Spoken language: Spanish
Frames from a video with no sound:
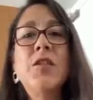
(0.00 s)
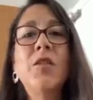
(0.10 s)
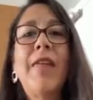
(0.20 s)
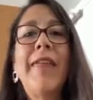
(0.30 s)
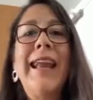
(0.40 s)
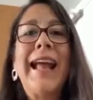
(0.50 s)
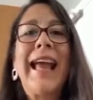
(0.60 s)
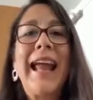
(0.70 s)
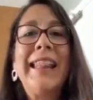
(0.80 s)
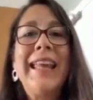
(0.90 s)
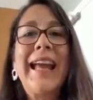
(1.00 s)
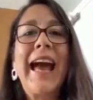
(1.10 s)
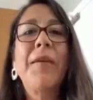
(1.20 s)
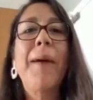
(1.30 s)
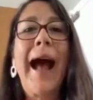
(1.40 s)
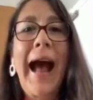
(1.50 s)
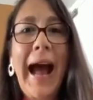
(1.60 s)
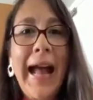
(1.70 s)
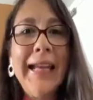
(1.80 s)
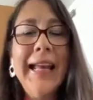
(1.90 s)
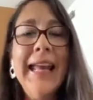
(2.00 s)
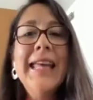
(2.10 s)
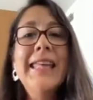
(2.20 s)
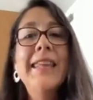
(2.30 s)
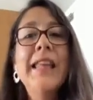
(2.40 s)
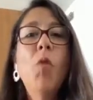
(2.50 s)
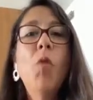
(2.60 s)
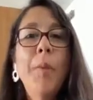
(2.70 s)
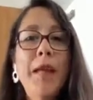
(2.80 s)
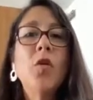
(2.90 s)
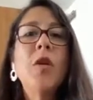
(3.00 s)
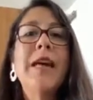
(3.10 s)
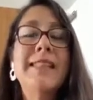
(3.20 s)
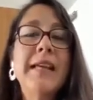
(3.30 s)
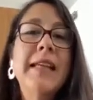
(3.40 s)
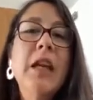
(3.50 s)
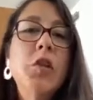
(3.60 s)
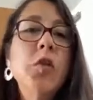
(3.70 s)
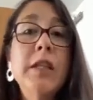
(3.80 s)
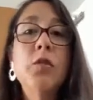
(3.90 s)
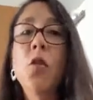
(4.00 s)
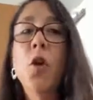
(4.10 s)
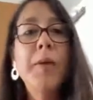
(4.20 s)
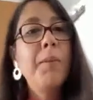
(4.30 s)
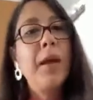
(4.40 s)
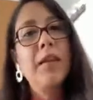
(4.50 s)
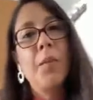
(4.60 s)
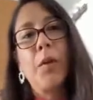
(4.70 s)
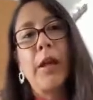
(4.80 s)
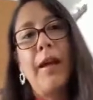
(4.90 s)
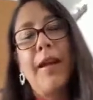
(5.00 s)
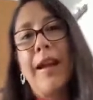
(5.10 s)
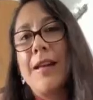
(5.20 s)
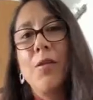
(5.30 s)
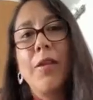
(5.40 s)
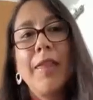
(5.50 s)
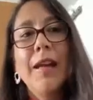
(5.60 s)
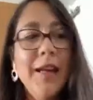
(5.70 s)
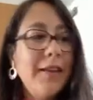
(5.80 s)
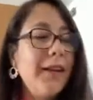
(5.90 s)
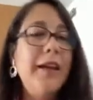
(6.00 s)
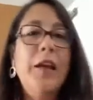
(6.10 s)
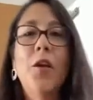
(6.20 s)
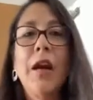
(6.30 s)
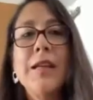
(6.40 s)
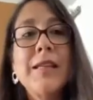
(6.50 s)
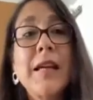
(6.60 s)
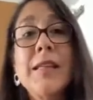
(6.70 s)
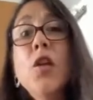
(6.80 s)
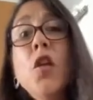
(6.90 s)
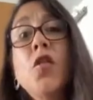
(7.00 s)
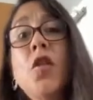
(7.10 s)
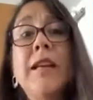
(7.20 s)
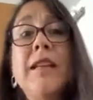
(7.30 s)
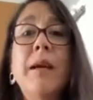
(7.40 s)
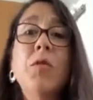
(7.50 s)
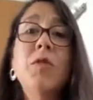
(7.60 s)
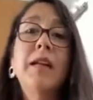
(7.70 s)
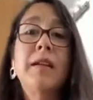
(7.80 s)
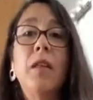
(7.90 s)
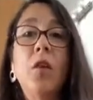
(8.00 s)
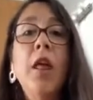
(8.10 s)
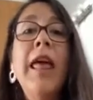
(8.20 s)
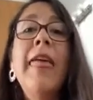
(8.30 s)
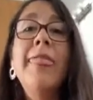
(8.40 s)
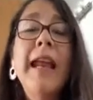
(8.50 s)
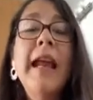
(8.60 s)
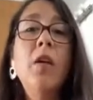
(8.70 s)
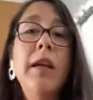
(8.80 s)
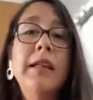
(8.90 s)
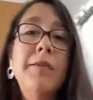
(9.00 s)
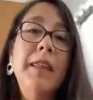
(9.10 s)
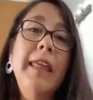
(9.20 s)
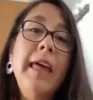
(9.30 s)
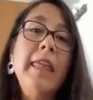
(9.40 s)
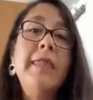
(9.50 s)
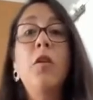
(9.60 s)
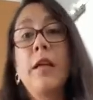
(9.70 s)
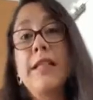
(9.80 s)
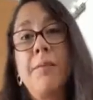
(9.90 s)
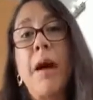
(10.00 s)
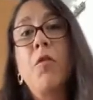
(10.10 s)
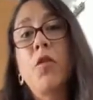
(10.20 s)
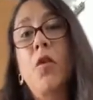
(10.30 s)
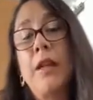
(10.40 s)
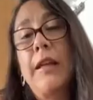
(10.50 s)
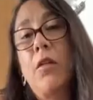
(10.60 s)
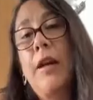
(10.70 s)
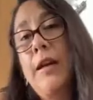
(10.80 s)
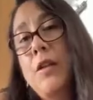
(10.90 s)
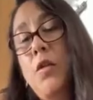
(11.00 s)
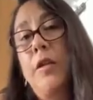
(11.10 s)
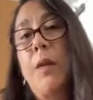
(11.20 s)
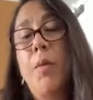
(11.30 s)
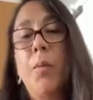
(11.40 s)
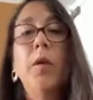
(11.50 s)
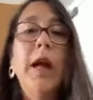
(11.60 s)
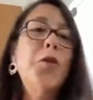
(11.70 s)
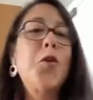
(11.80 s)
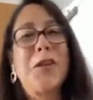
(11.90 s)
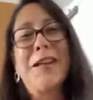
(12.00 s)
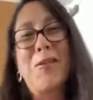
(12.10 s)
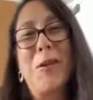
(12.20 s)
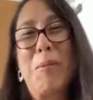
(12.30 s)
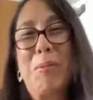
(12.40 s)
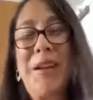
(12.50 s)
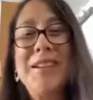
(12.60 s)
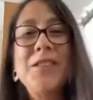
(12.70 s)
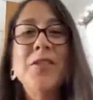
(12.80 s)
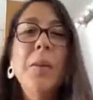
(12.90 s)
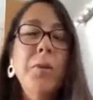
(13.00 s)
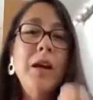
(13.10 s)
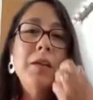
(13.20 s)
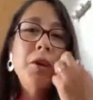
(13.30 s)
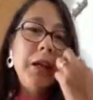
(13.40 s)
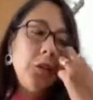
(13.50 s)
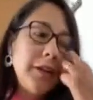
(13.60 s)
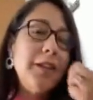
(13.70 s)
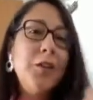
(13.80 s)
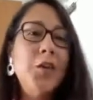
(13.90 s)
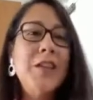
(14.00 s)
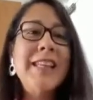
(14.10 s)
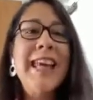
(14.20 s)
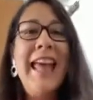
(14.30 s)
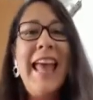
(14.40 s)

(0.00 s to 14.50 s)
la ciudadana Kerly Carvajal. Y en el momento en que se hace la solicitud, obviamente, porque la ciudadanía tiene que organizarse, nos organizamos alrededor de la colectividad de lo que llamamos Coordinadora Nacional Popular o Coordinadora Popular Nacional por la Revocatoria. Entonces,